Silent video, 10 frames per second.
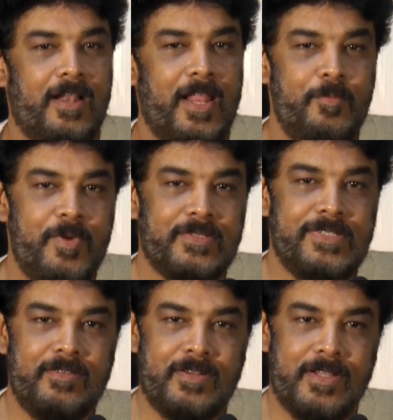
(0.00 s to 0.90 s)

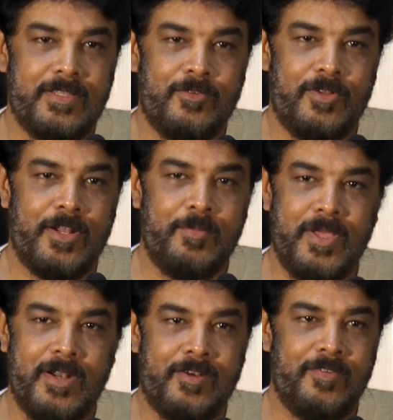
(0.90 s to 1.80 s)
கிளைமாக்ஸில் வர அந்த ஒரு
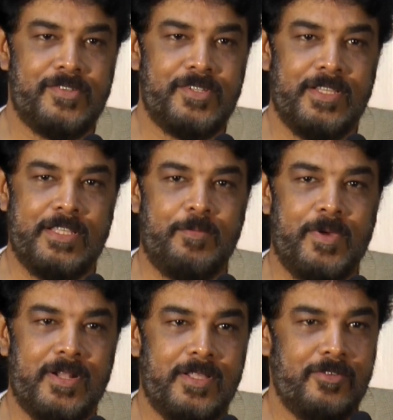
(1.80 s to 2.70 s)
அருமையான ட்விஸ்ட்
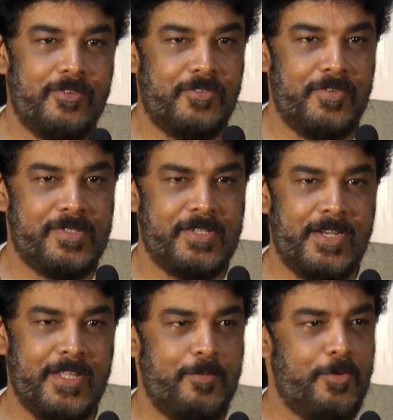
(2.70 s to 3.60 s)
எதிர்பாராத ஒரு ட்விஸ்ட்
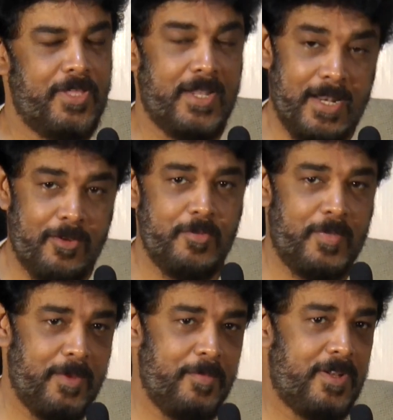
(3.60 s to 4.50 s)
எடுக்கும்போது எனக்கெல்லாம்
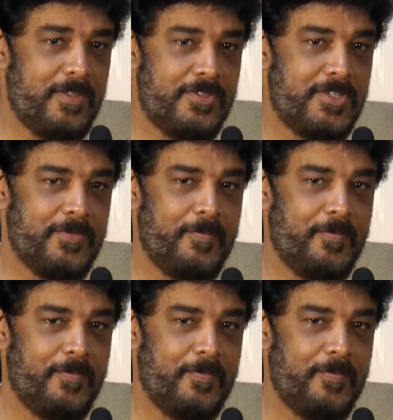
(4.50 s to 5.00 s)
கொஞ்சம் பயமாக இருந்துச்சு